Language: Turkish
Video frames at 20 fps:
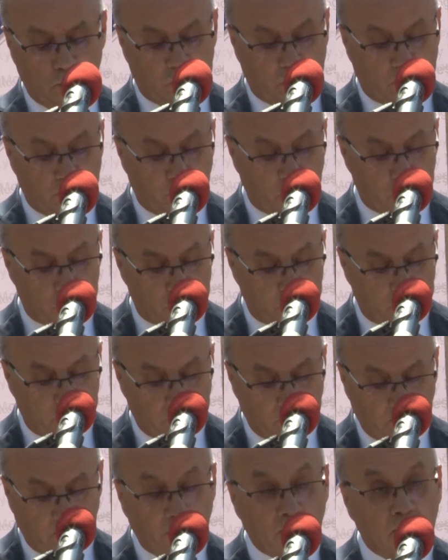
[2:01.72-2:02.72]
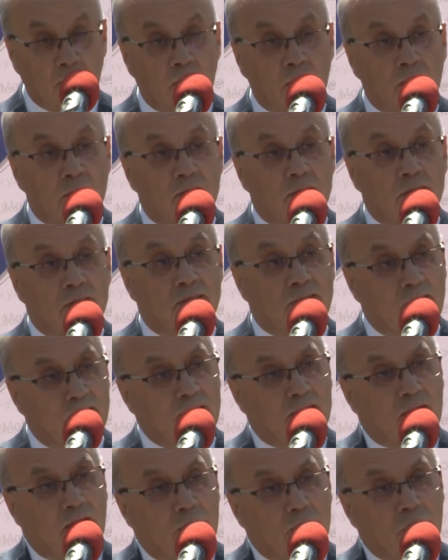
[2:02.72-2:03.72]
bu sempozyum.
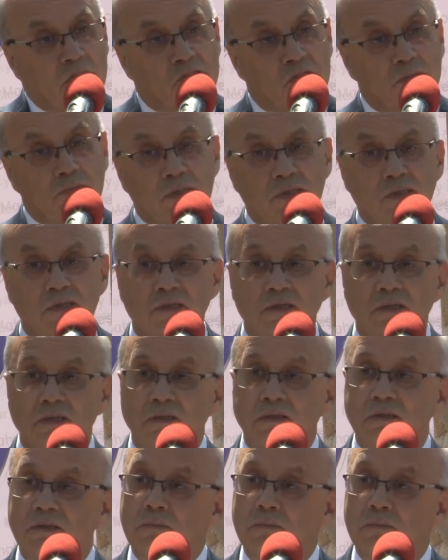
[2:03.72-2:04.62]
Tek amacımız